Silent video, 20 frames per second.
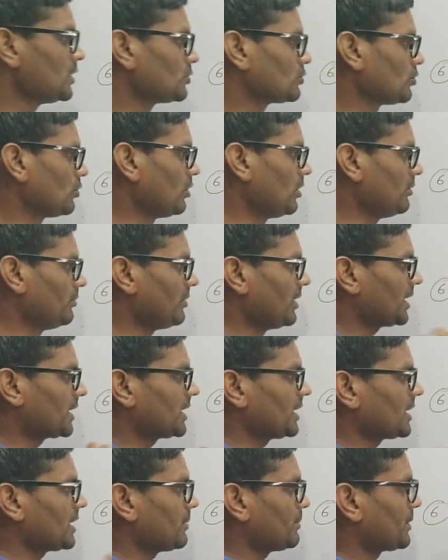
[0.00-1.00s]
तो हम
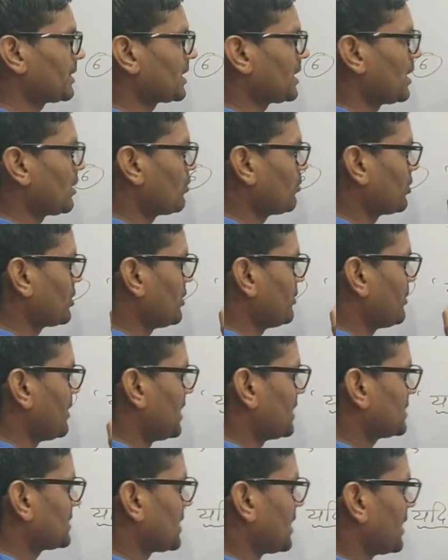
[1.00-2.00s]
वाक्य के प्रकारों की
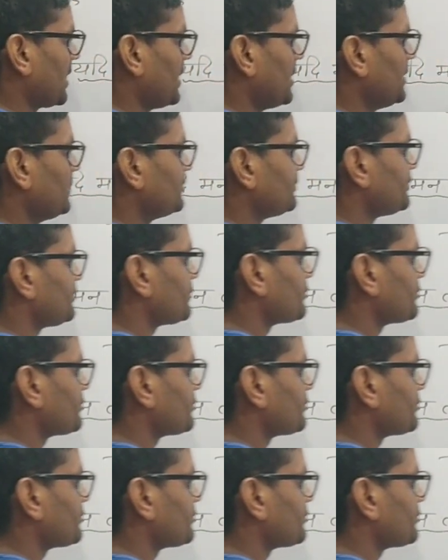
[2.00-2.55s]
बात करें